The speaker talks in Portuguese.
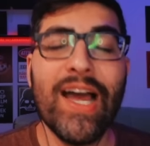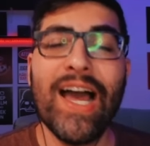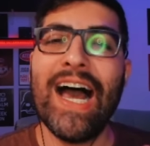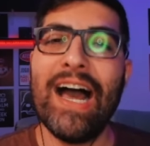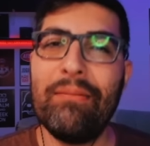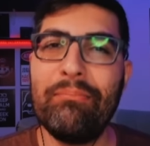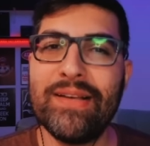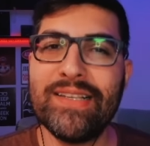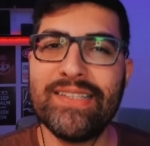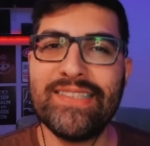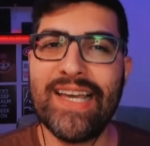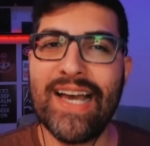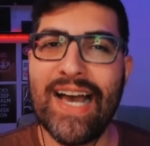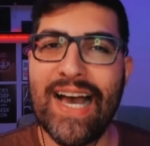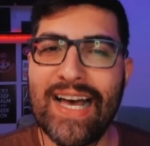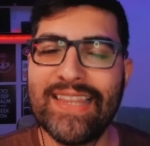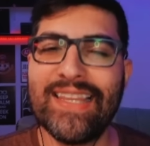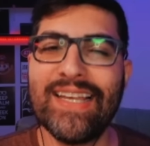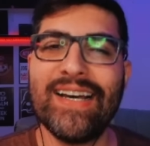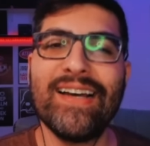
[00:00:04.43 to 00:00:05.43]

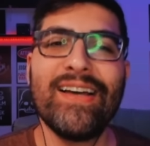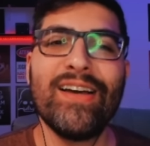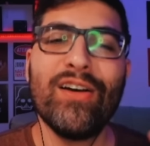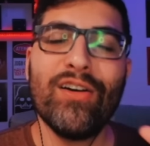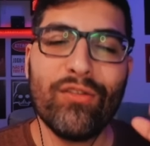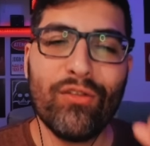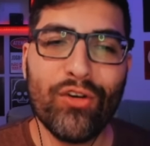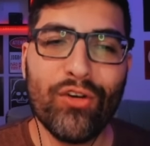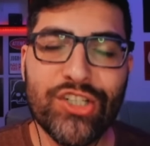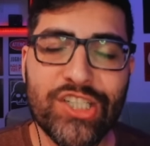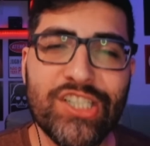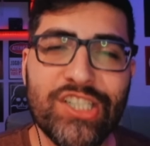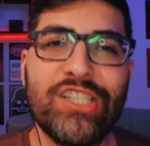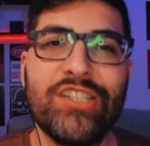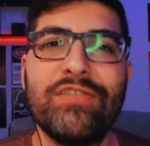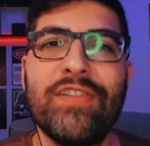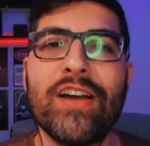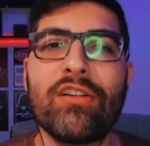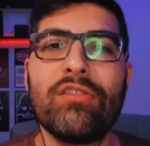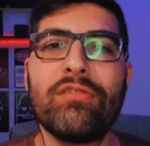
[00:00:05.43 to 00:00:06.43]
Rapaziada, hoje a gente
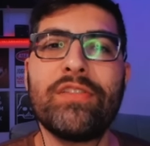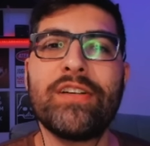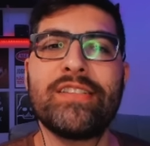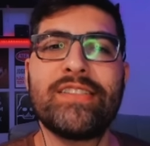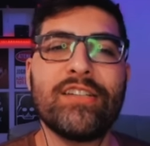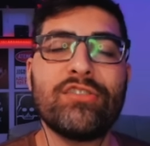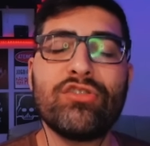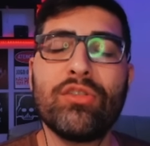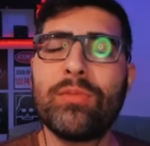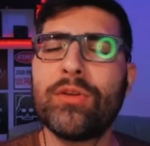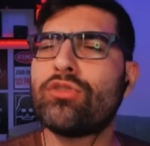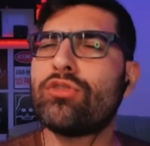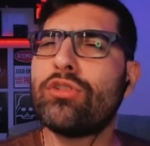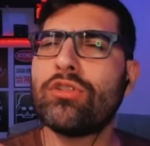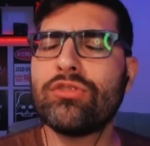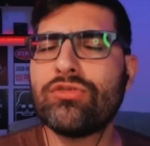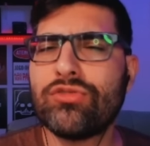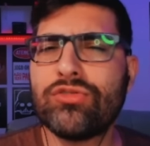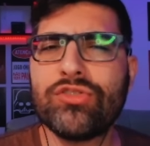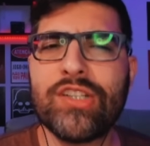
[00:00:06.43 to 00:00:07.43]
vai conversar sobre
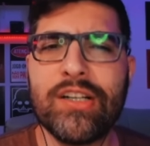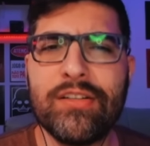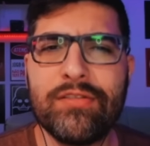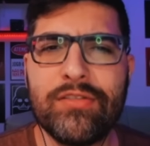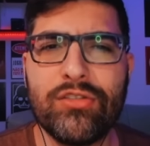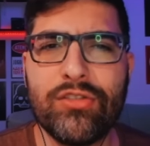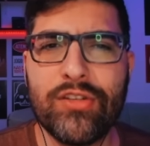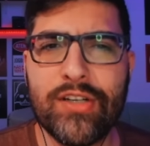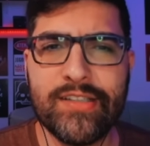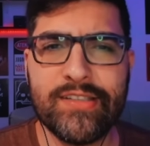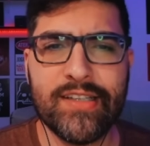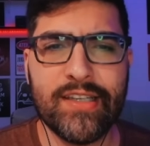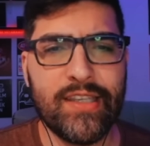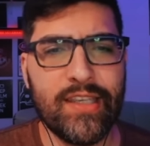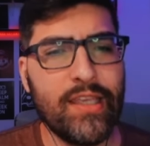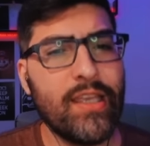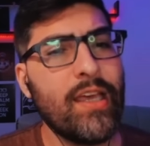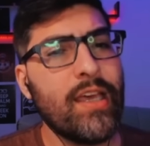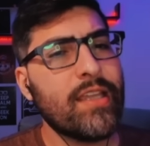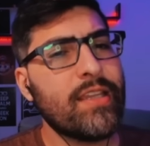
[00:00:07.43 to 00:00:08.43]
todos os servidores
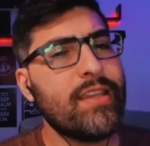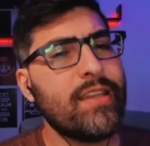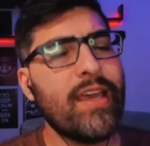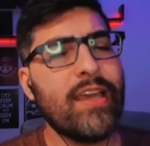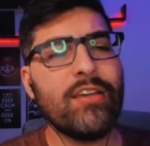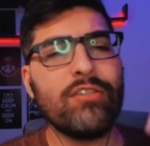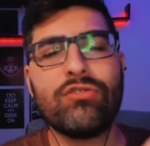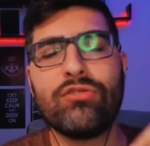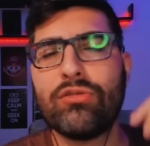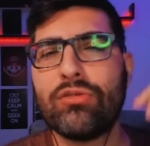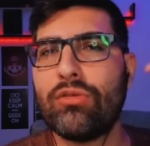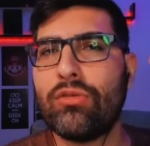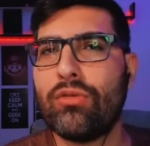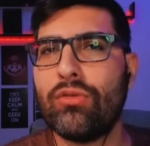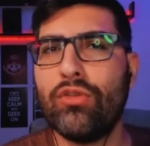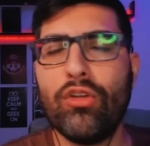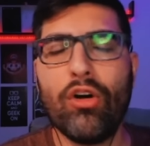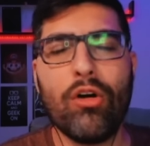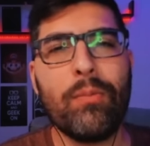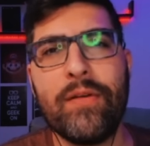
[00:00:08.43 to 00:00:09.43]
aqui, desde o
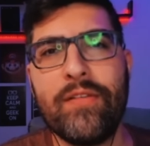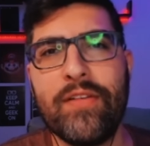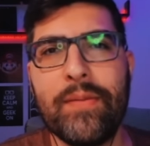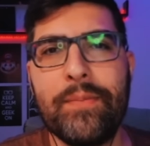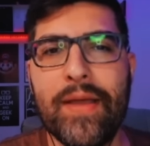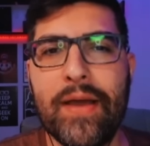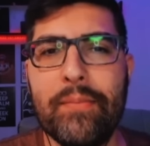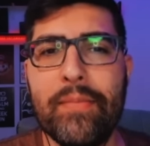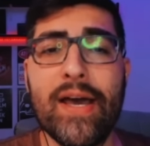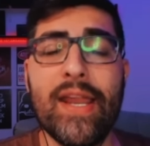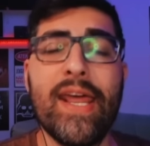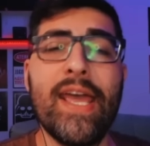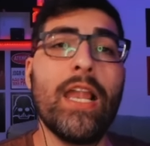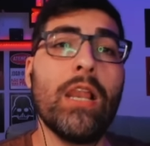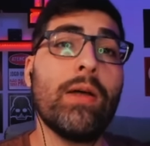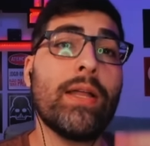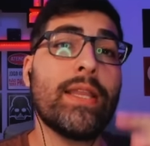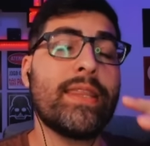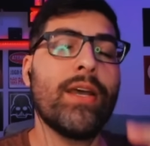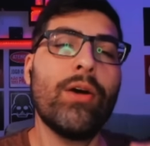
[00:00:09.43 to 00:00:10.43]
non-PVP
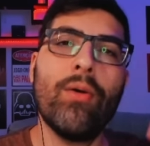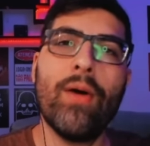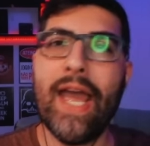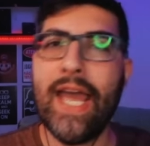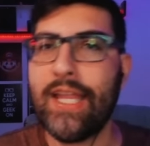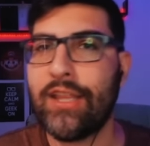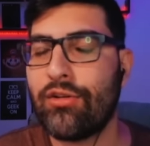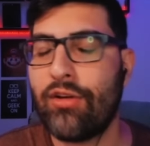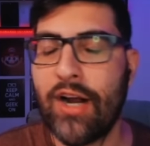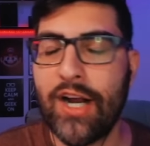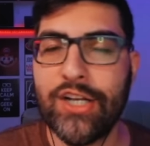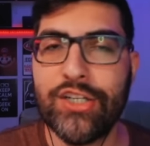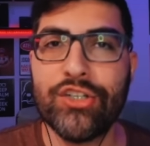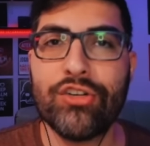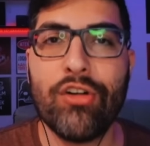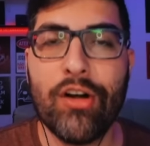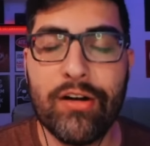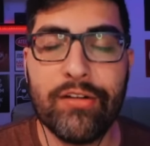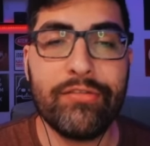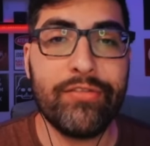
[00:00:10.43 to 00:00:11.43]
amarelo até o retro
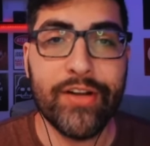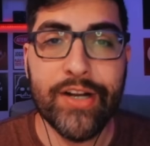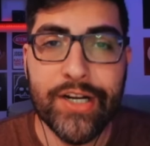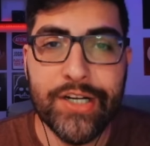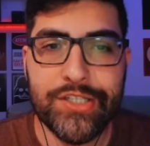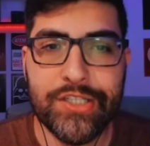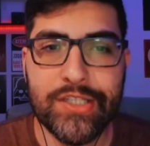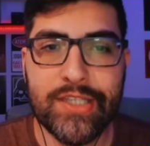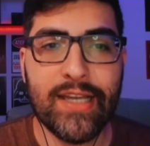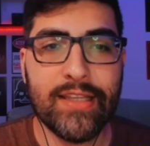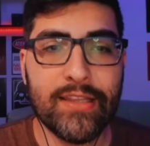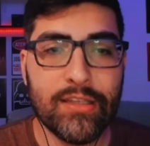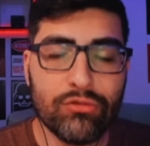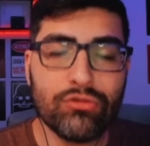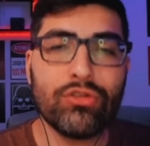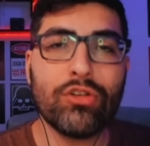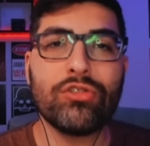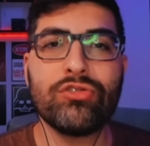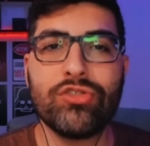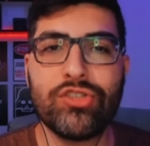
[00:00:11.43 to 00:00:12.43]
hardcore verde, tá? Então
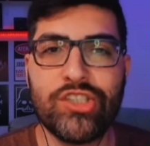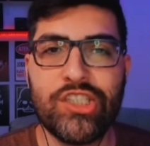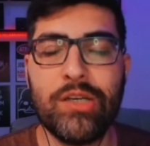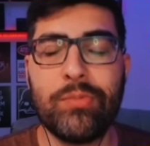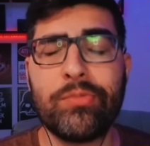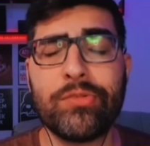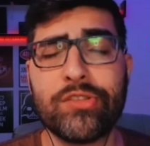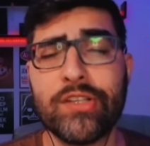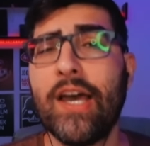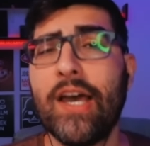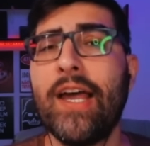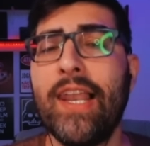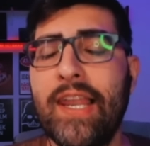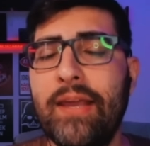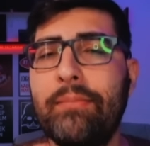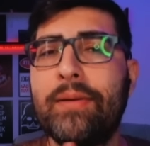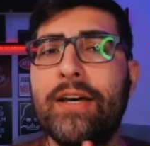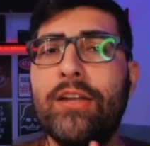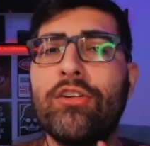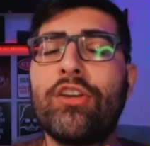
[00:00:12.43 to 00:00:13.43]
todos os tipos,
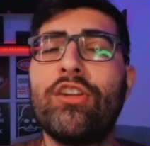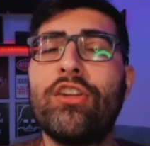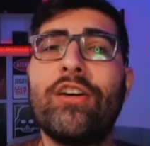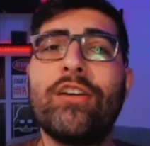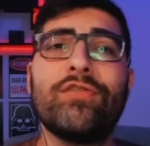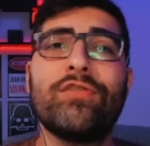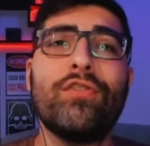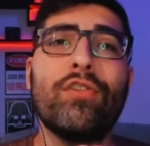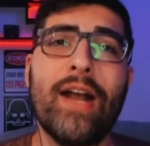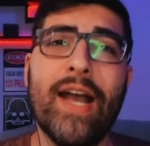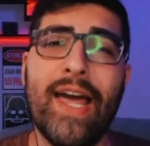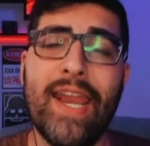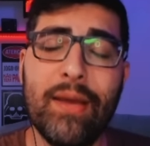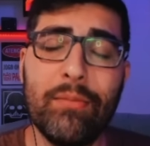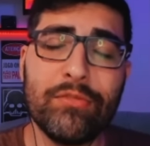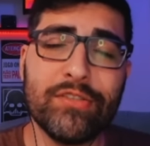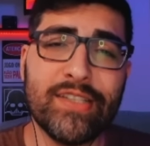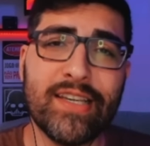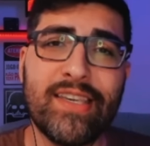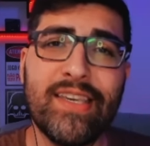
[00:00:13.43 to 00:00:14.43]
lembrando que nós
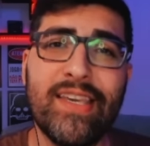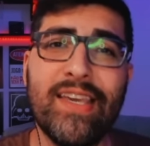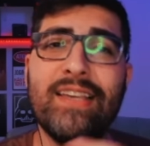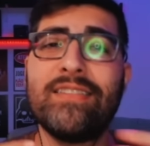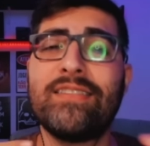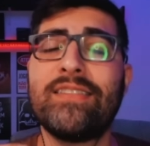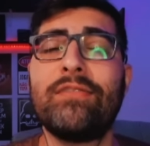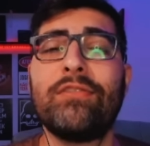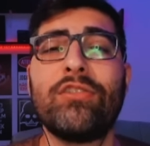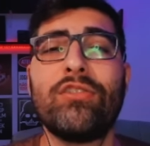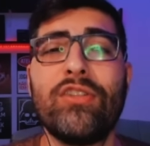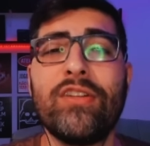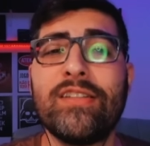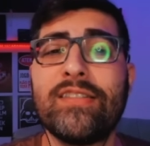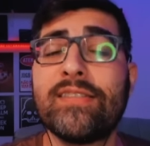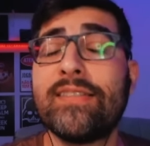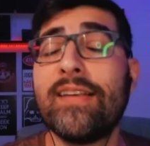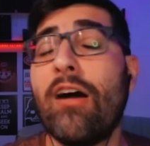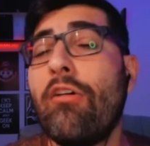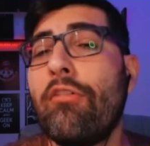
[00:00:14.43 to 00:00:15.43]
focaremos aqui em servidores
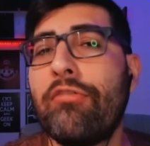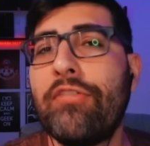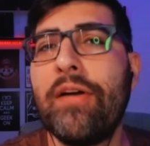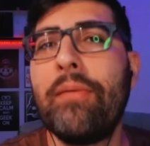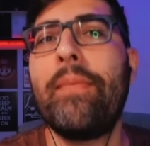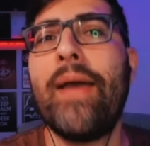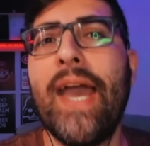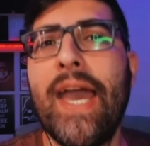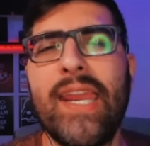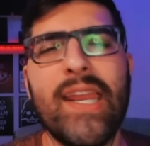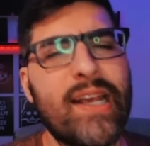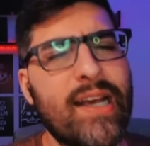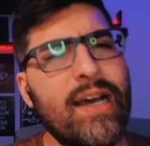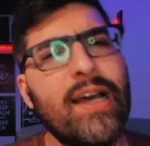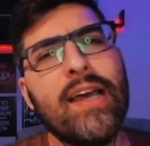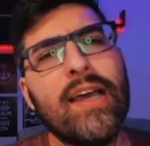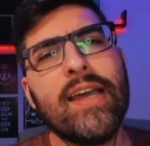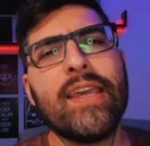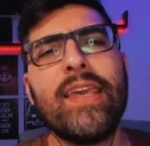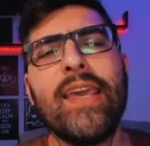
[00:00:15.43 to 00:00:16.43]
South America,
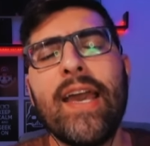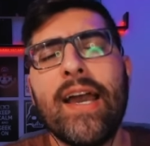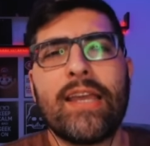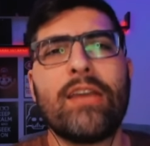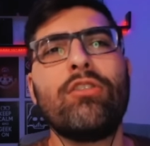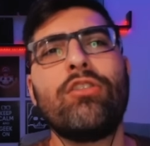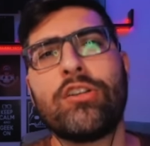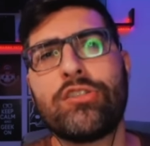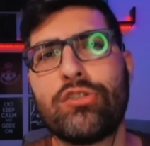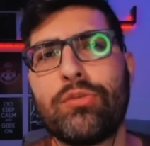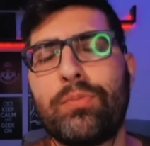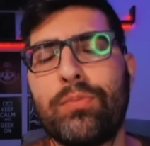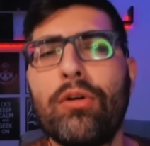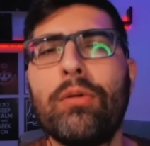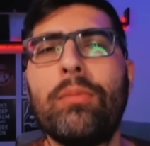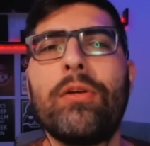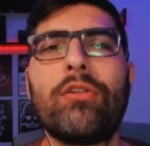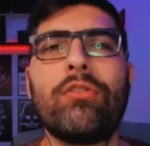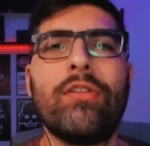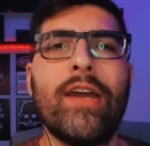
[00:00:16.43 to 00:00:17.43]
que é aqui o nosso
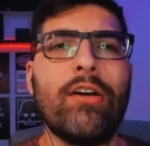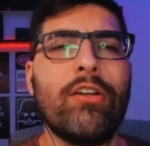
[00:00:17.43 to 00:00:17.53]
público, né?